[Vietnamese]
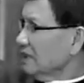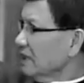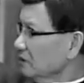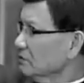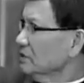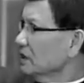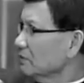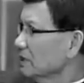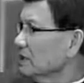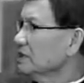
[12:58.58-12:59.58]
Galilee cũng
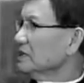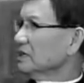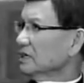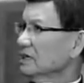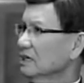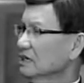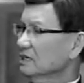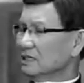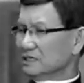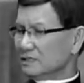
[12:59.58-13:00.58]
nhiều mà
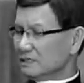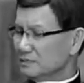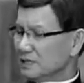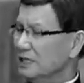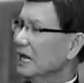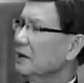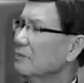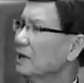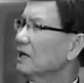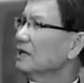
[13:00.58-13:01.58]
ở ở miền
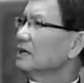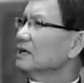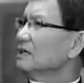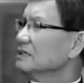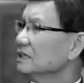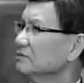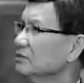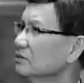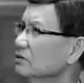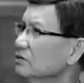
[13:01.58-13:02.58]
Nam là thành
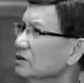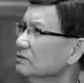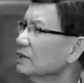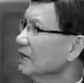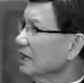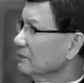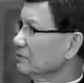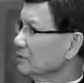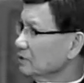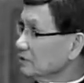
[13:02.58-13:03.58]
phố ờ,
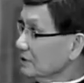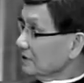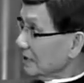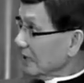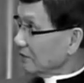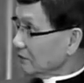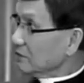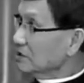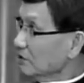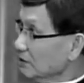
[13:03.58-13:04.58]
Bethlehem chú sinh ra cũng
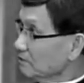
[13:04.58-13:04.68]
có nhiều